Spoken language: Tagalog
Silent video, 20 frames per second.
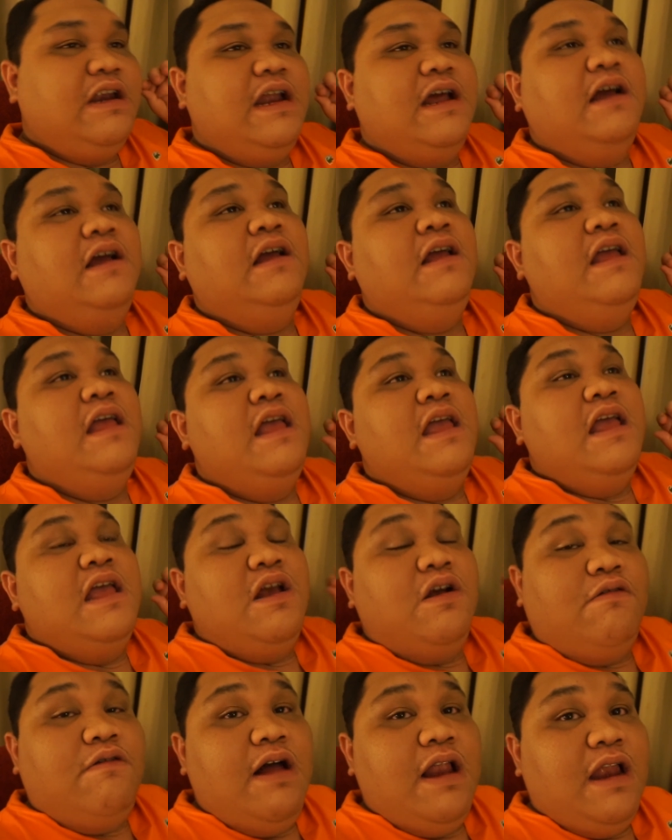ng
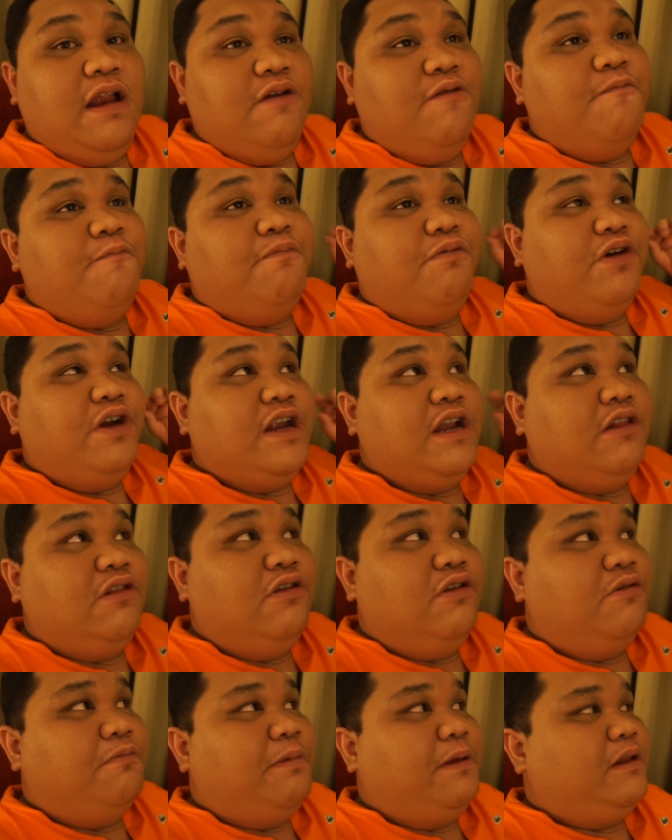Kuala Lumpur.
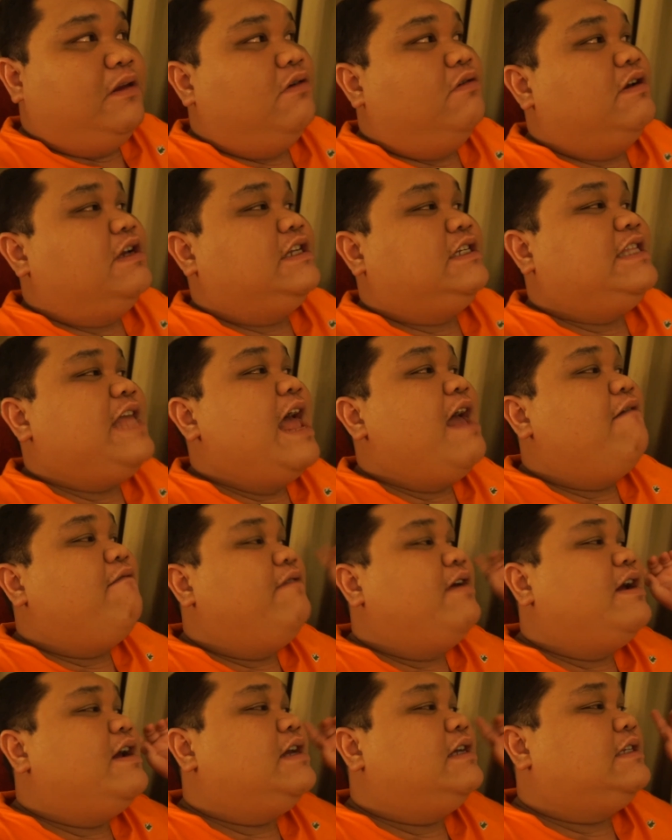Nandun yung Petronas
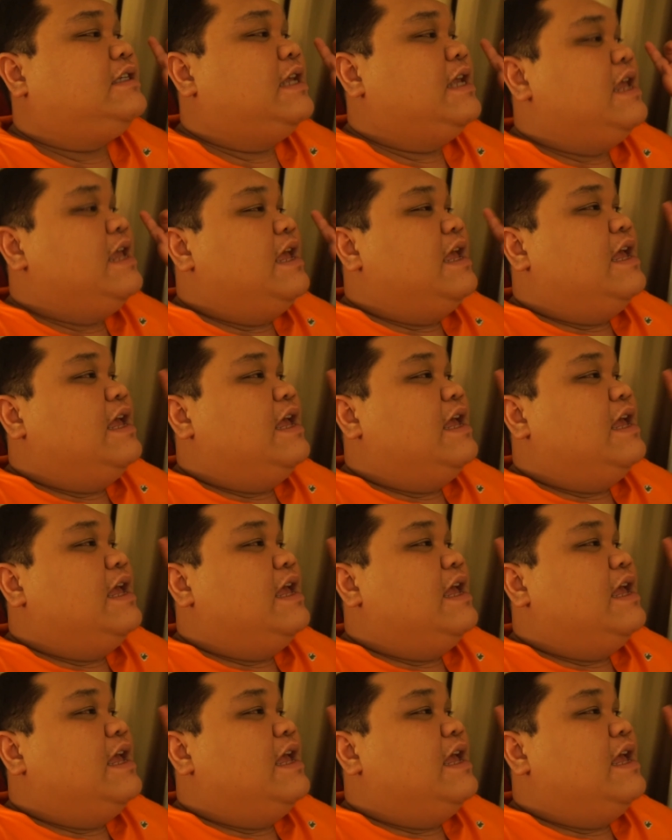Towers,